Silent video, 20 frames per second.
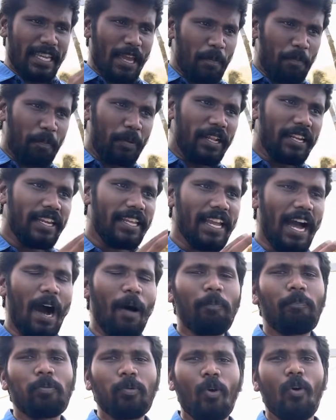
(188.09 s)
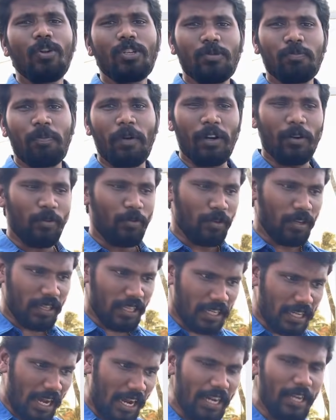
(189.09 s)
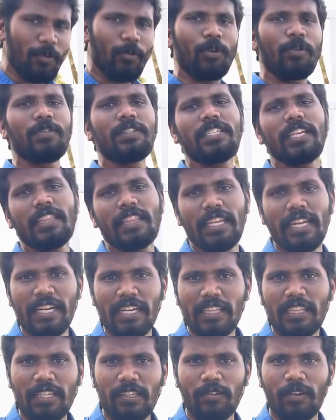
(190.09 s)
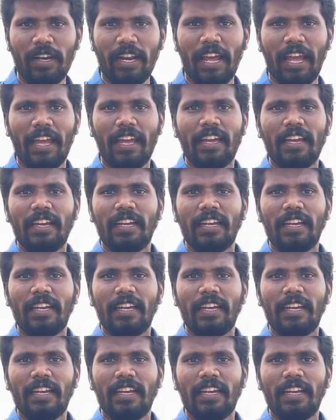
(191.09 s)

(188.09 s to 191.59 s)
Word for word: எப்படி நீங்க அப்ரோச் பண்ணணுன்றதுக்காண்டி ஒரு விஷயத்தை எடுத்துட்டு வரேன்